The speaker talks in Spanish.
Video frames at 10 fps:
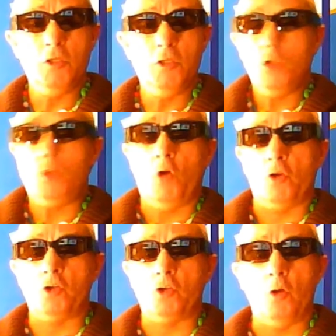todo
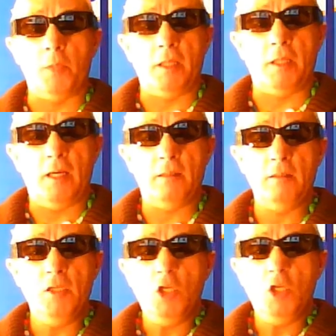se olvida,
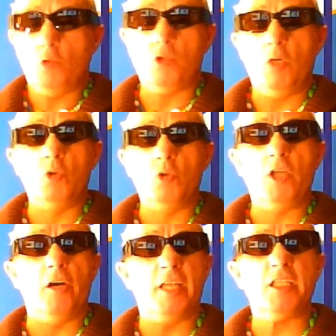tus
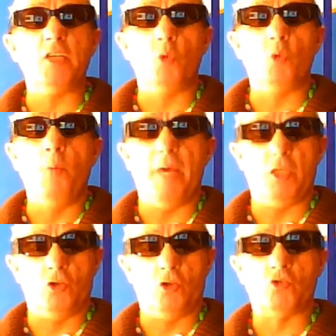ilusiones y tus
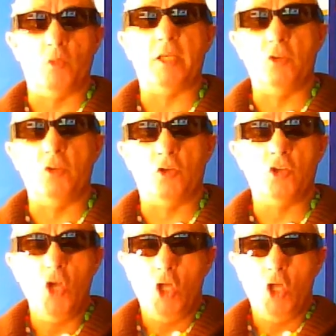bellos sueños,
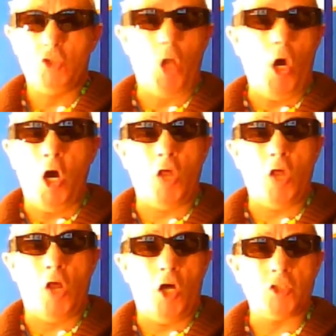
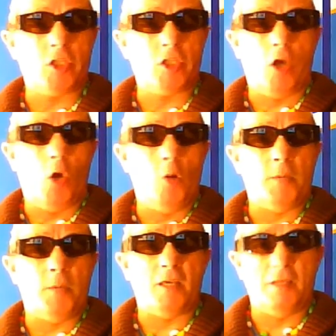todo se
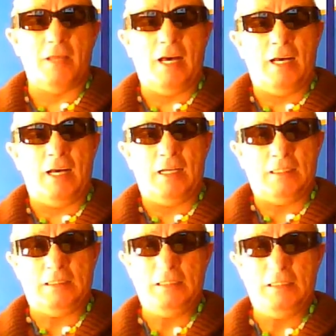olvida,
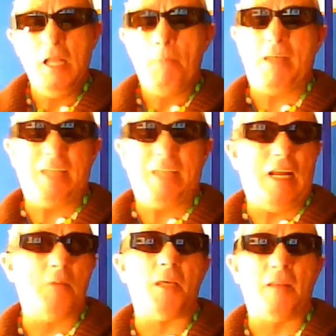pasa la
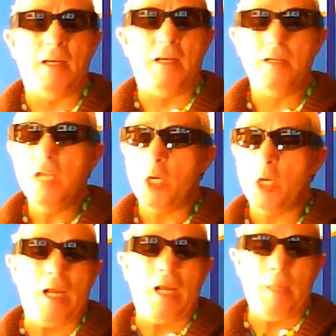vida,
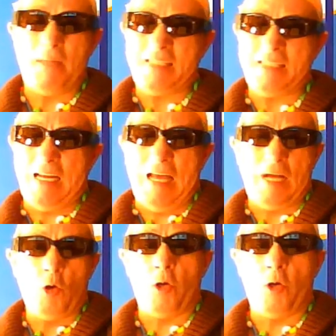igual que pasa la
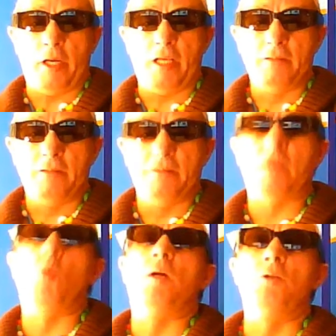corriente
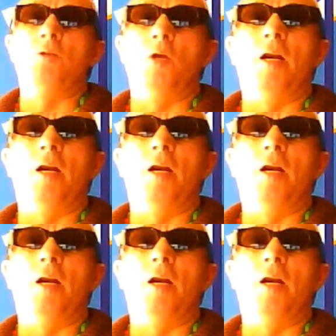cuando el